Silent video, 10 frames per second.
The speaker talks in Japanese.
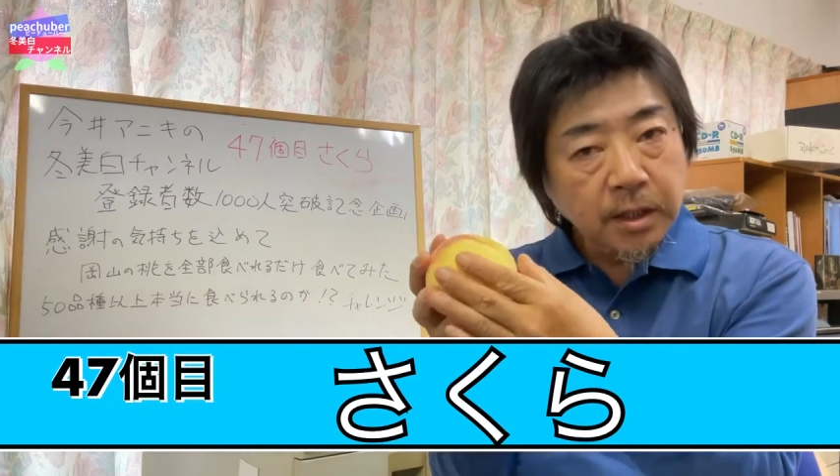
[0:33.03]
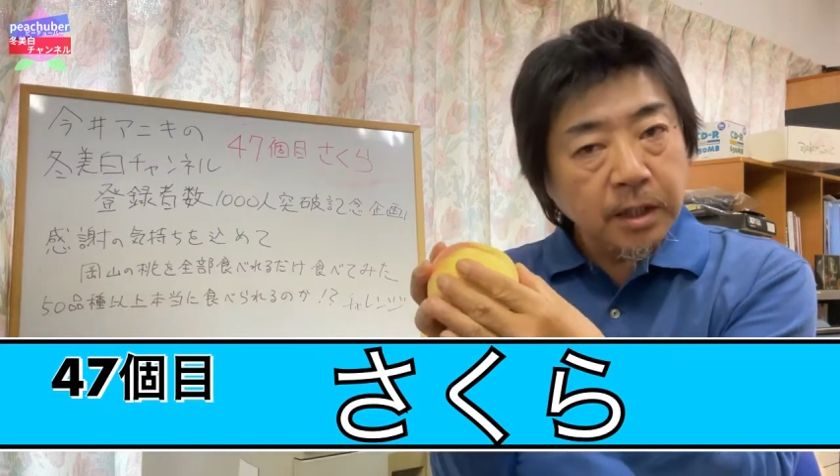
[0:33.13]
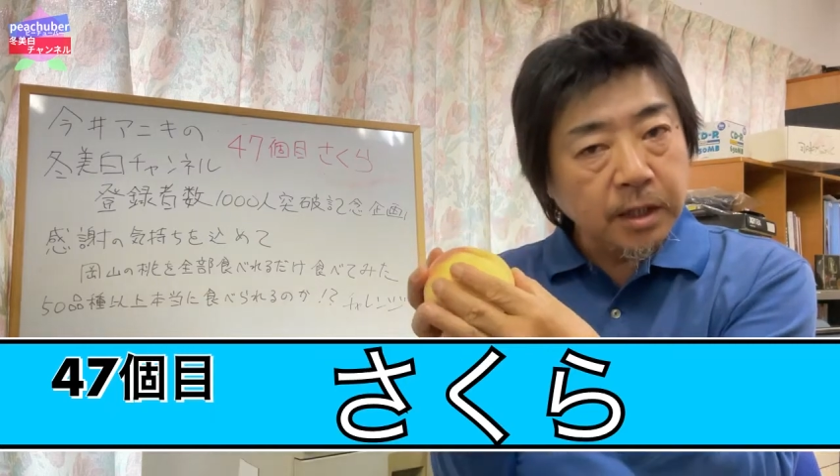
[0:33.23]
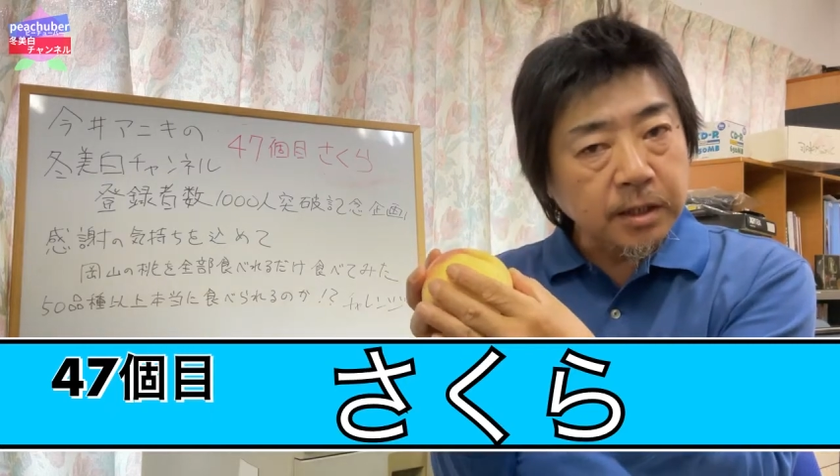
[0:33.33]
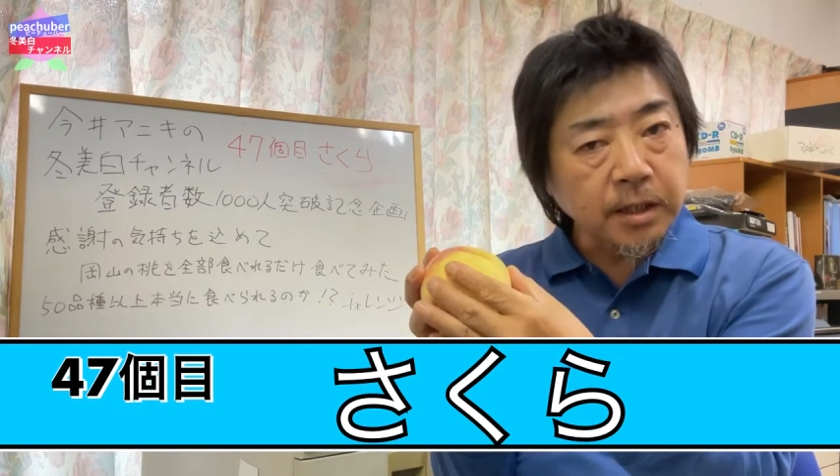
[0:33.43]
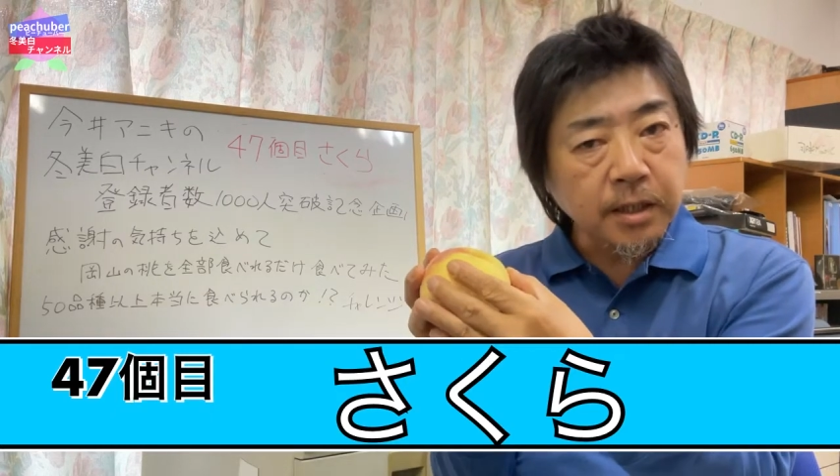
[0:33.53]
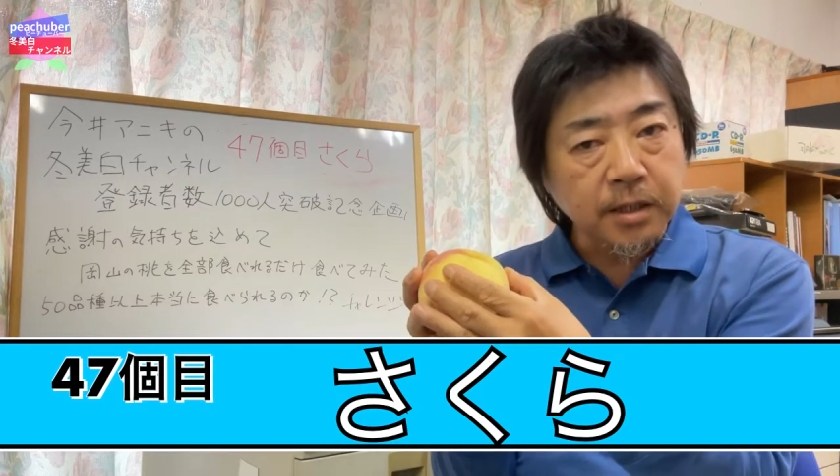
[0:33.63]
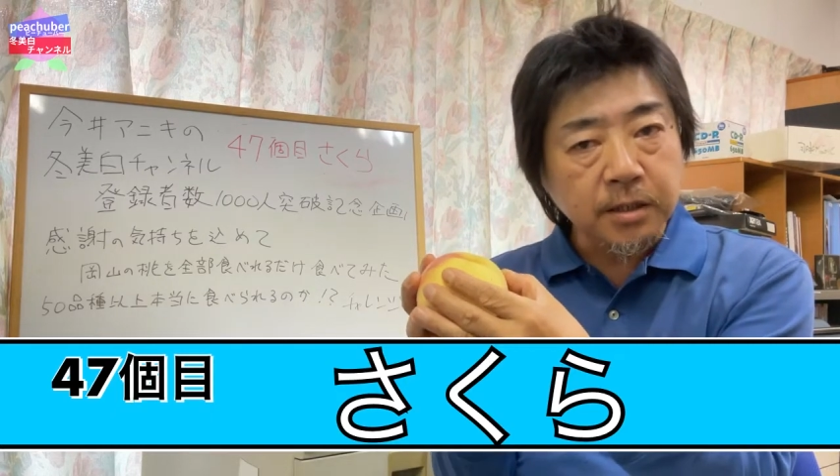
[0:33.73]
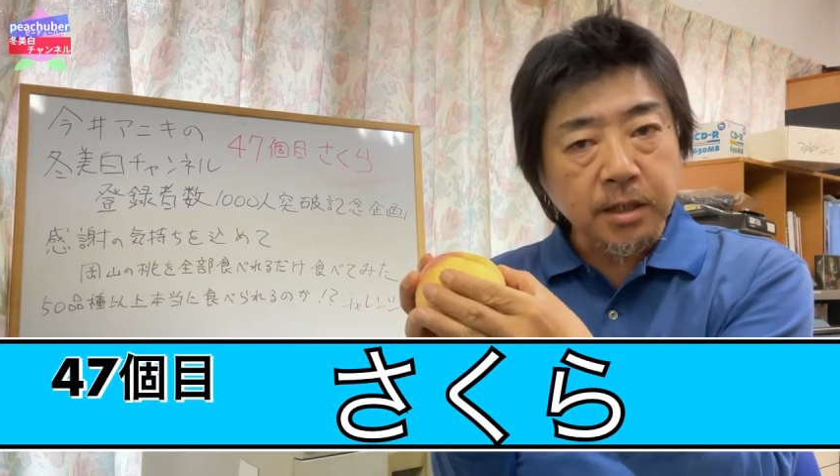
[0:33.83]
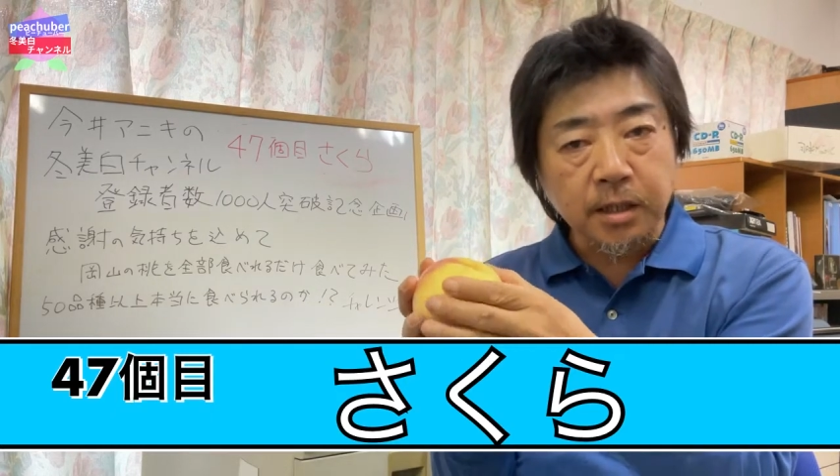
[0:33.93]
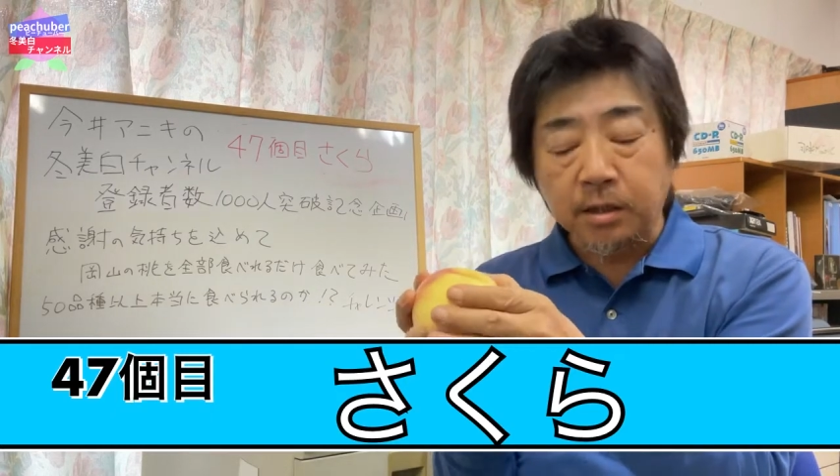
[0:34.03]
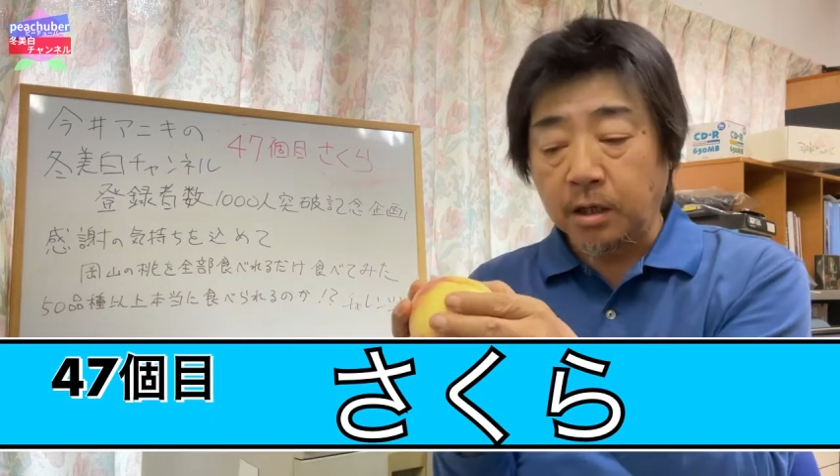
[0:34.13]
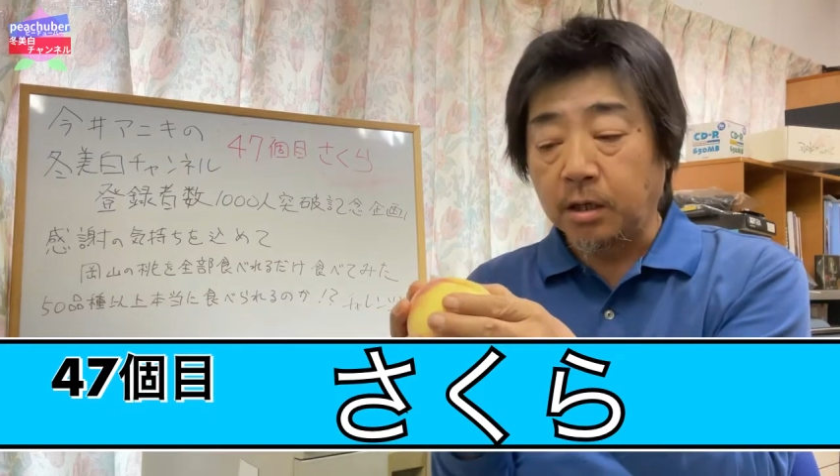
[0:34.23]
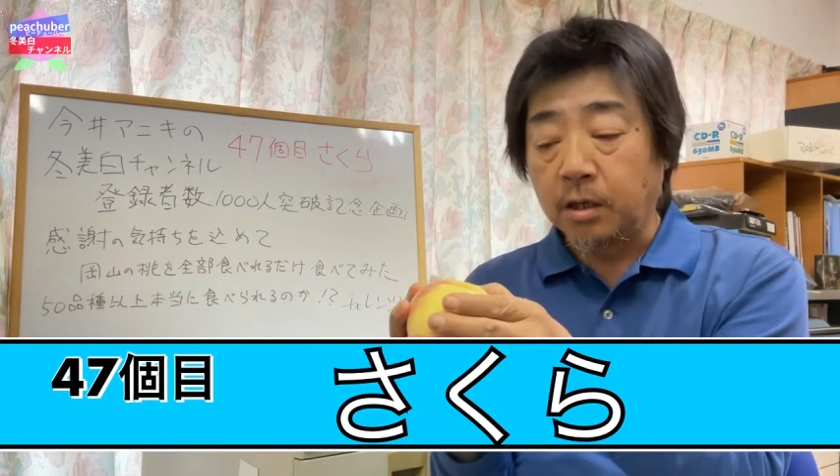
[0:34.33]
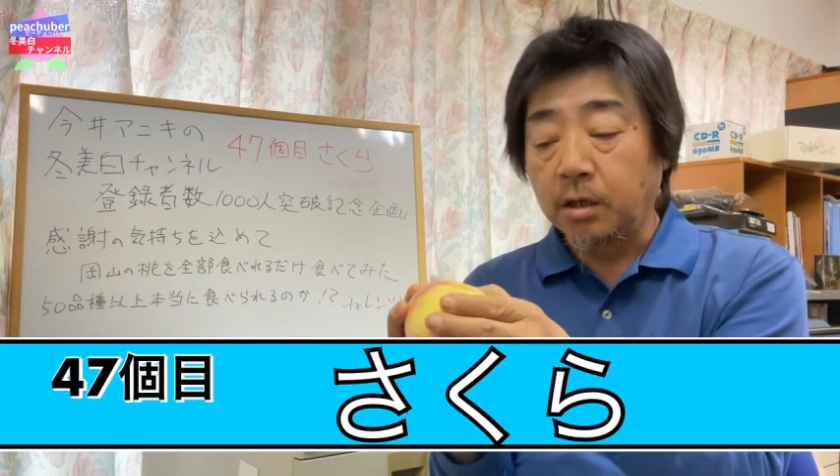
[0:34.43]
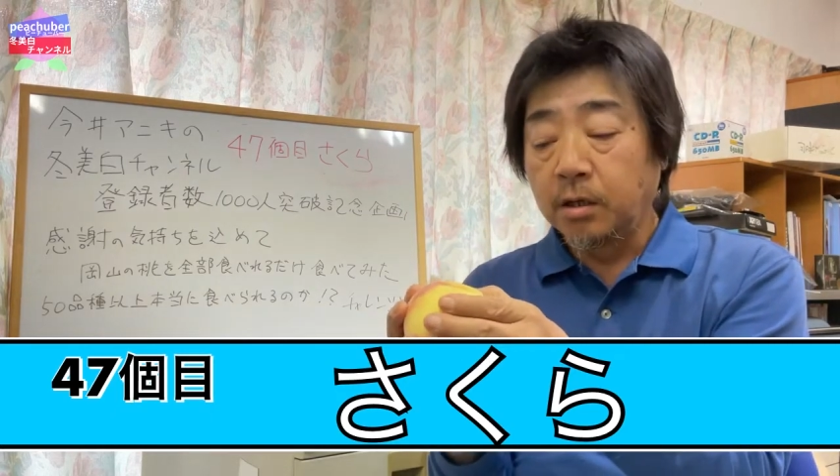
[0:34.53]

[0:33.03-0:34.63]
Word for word: 硬い感じなんで